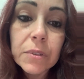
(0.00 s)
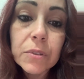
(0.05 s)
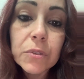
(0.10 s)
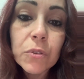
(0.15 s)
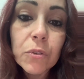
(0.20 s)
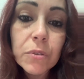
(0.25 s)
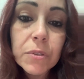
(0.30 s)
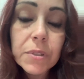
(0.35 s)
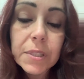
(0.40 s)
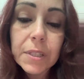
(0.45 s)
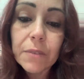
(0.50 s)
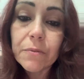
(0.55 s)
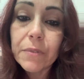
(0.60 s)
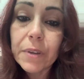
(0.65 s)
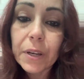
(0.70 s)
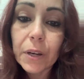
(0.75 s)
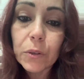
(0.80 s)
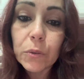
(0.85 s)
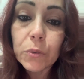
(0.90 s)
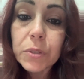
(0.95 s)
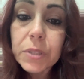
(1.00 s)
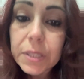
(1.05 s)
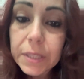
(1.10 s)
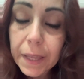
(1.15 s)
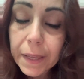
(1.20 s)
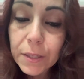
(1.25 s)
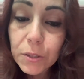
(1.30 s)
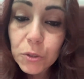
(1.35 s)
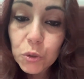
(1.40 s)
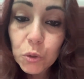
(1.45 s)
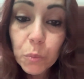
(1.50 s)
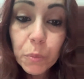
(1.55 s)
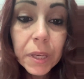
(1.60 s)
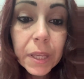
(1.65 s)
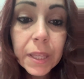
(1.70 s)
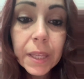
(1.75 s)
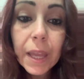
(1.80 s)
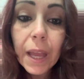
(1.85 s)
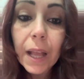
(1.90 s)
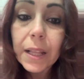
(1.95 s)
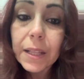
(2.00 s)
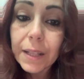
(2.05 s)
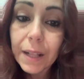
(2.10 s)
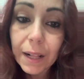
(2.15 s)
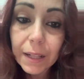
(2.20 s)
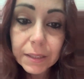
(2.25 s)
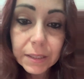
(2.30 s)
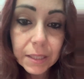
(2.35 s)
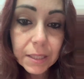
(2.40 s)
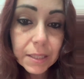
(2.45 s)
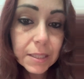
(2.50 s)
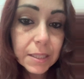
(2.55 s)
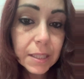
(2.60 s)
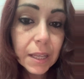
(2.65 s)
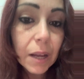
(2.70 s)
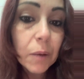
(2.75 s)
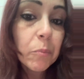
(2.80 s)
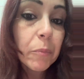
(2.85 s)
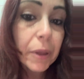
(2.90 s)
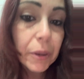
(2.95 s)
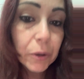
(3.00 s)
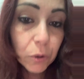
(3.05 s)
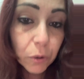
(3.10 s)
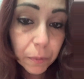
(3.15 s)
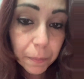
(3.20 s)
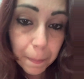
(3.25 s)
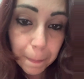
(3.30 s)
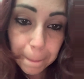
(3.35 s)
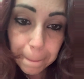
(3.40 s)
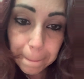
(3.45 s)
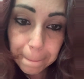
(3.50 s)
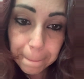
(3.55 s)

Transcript: non si avvera lo stesso, perché agli altri sì e a me no?